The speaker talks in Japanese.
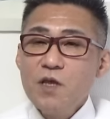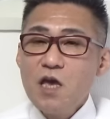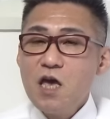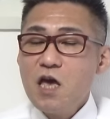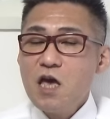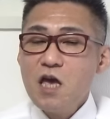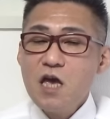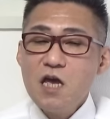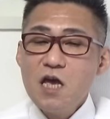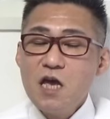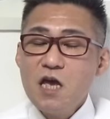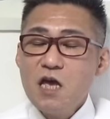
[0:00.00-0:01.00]

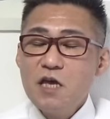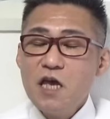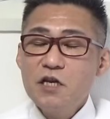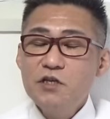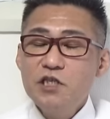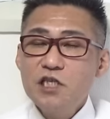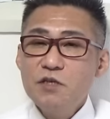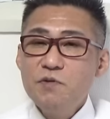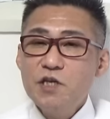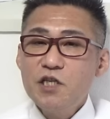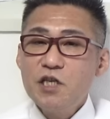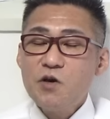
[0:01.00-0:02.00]
えー、
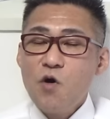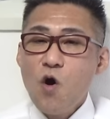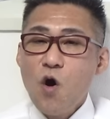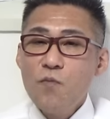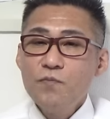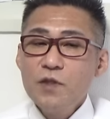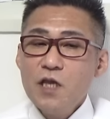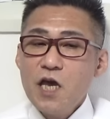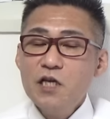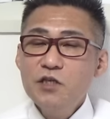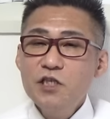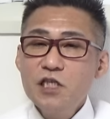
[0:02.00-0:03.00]
LGBT 法。
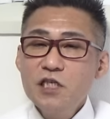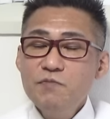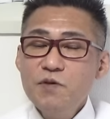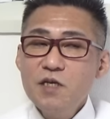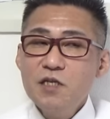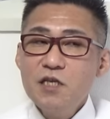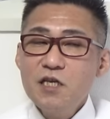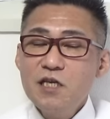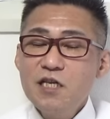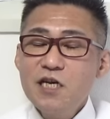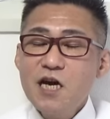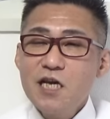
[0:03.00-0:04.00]

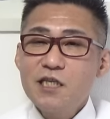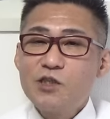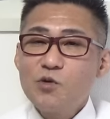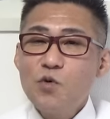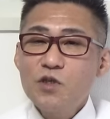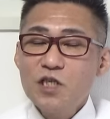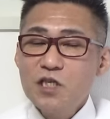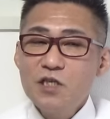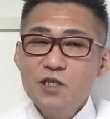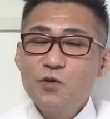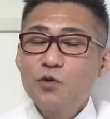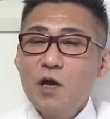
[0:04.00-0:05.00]
LGBT 理解増
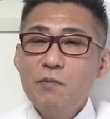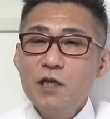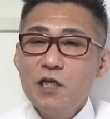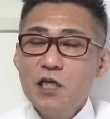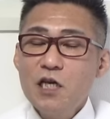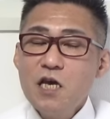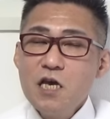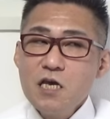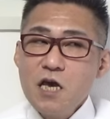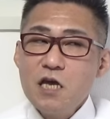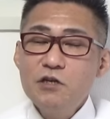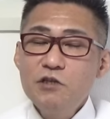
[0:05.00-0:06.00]
進のために、
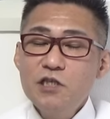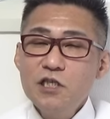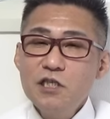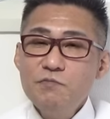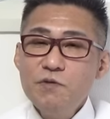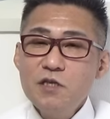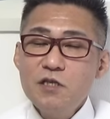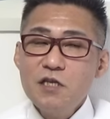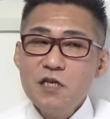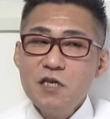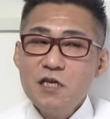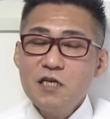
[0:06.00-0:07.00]

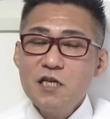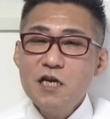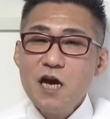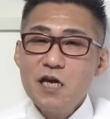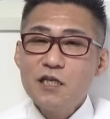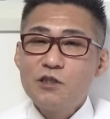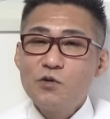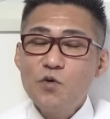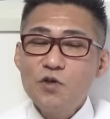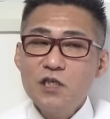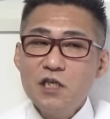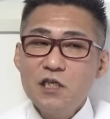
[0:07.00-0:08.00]
LGBT 理解
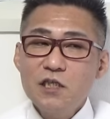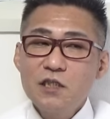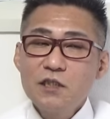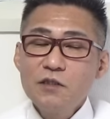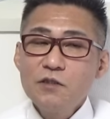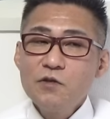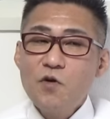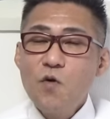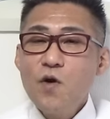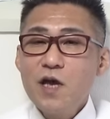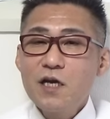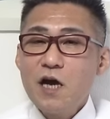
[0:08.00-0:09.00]
増進
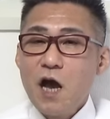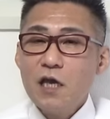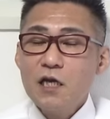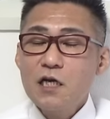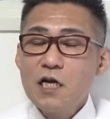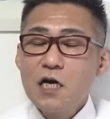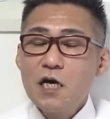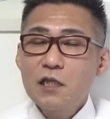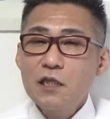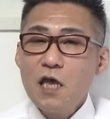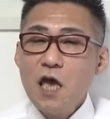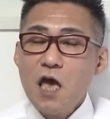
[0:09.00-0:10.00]
講演会かなんか
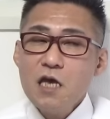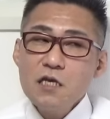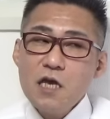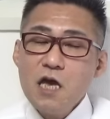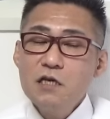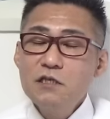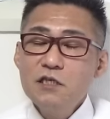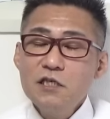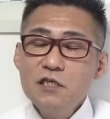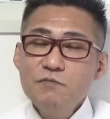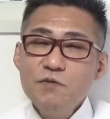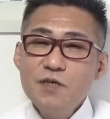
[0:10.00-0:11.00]
やって、
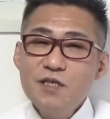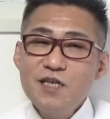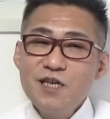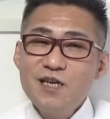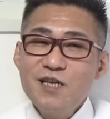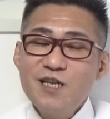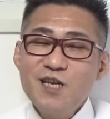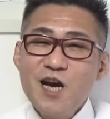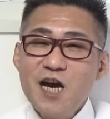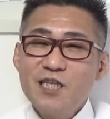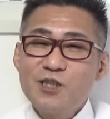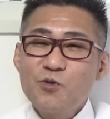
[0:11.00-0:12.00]
LGBT 理
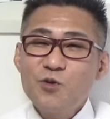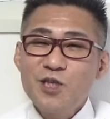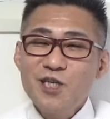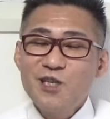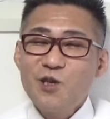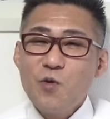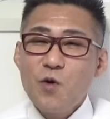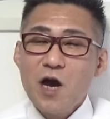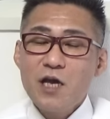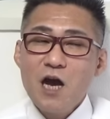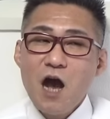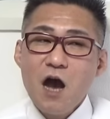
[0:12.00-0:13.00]
解増進協
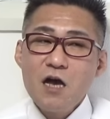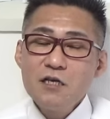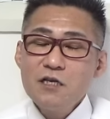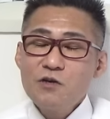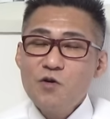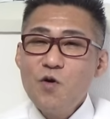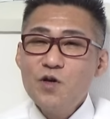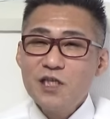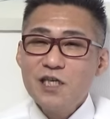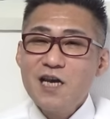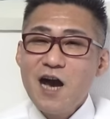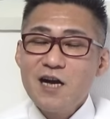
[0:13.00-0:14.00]
会が講
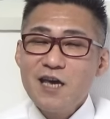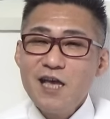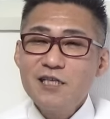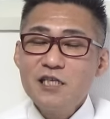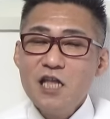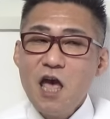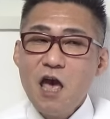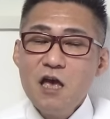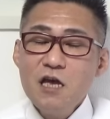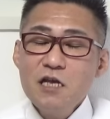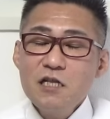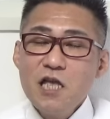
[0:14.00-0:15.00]
師派遣し
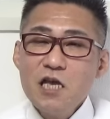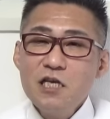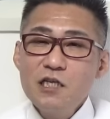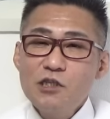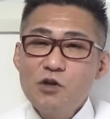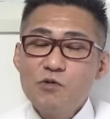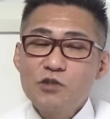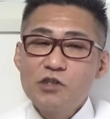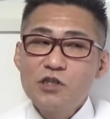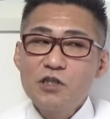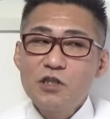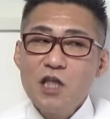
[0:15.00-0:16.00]
て、テキストも
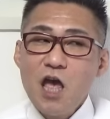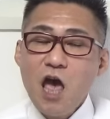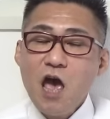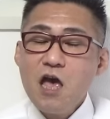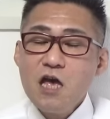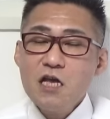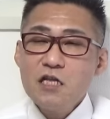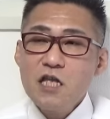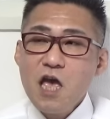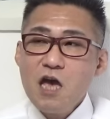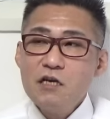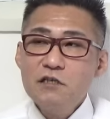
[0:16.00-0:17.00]
作って、
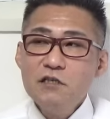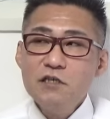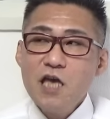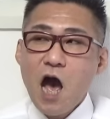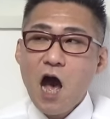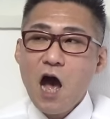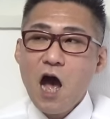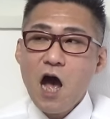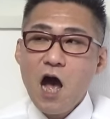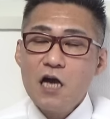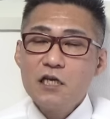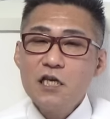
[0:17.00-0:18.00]
で、古谷
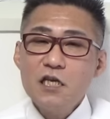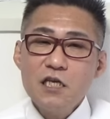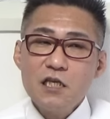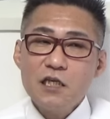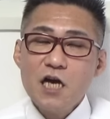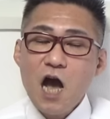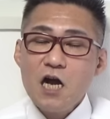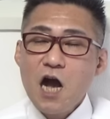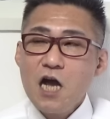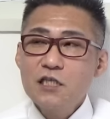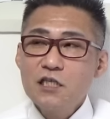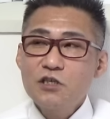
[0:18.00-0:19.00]
あ議員が
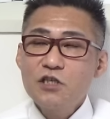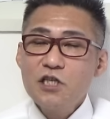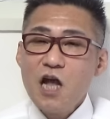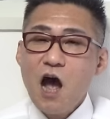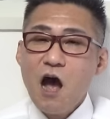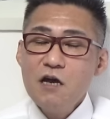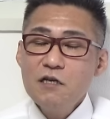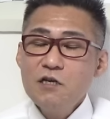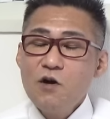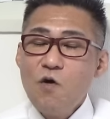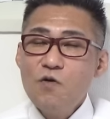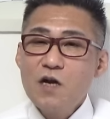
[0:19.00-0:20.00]
監修した
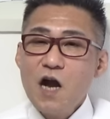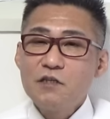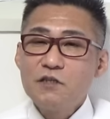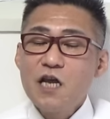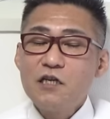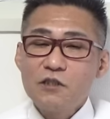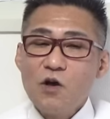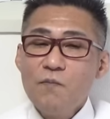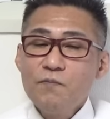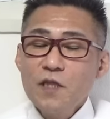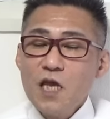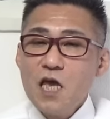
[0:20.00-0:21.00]
本が売れると。
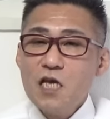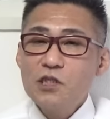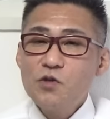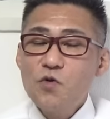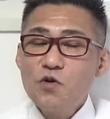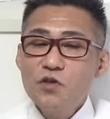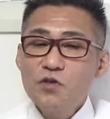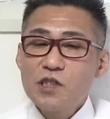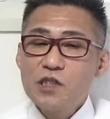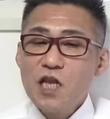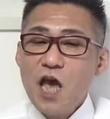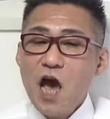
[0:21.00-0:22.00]
えー、そういうで
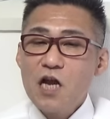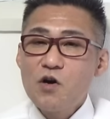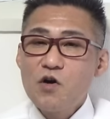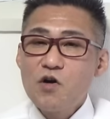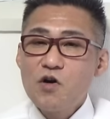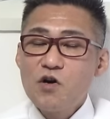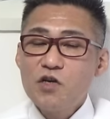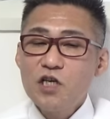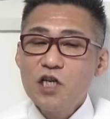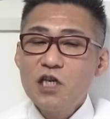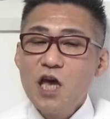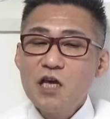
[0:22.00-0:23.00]
すね、あ
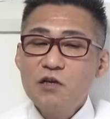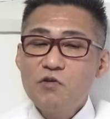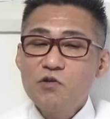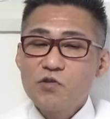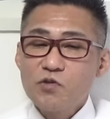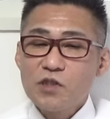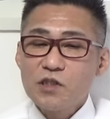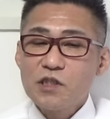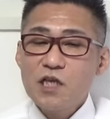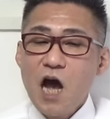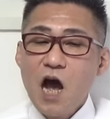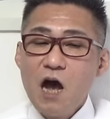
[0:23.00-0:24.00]
のー、利権構造って言うんで
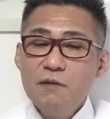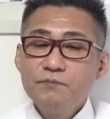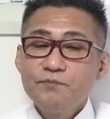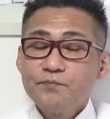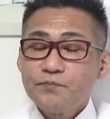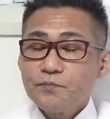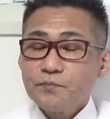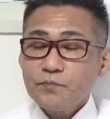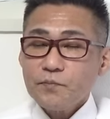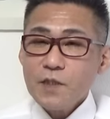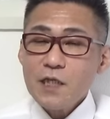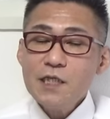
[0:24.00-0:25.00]
すか、
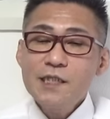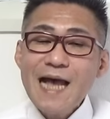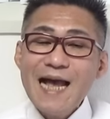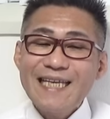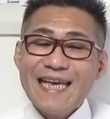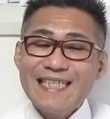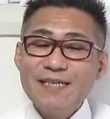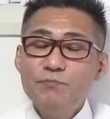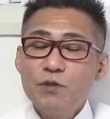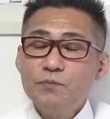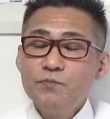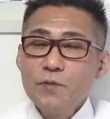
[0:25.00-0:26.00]
産経
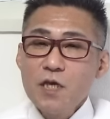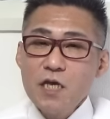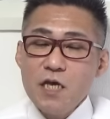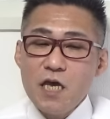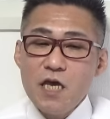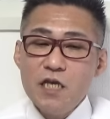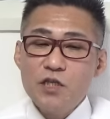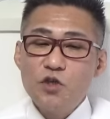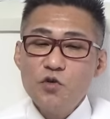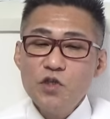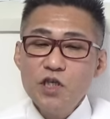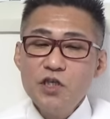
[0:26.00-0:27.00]
新聞、えー、
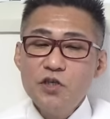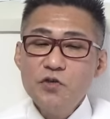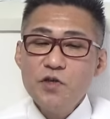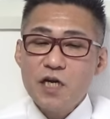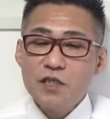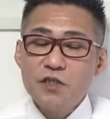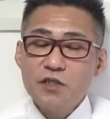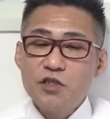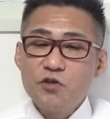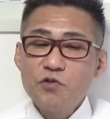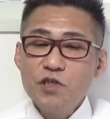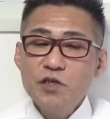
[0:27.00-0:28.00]
女子中学、
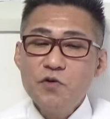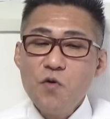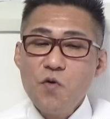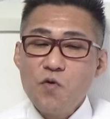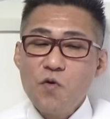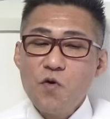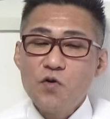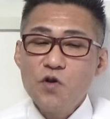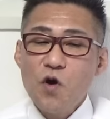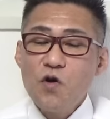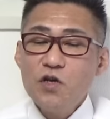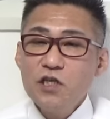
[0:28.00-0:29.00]
女子高校
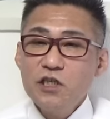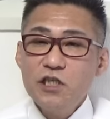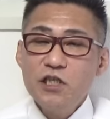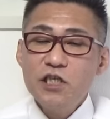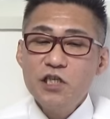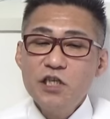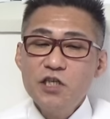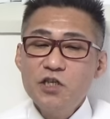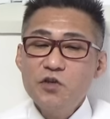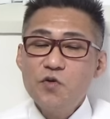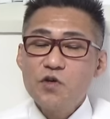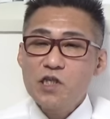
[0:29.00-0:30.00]
の意識
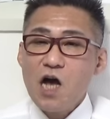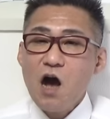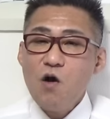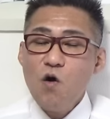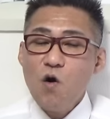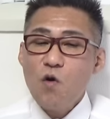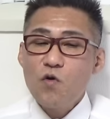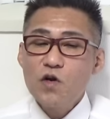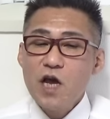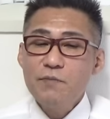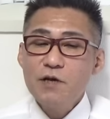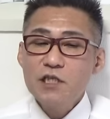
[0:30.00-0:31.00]
調査を
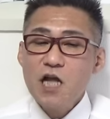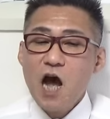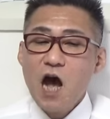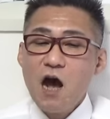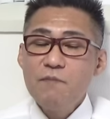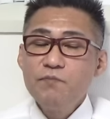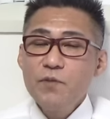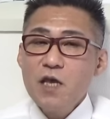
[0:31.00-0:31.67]
行いました。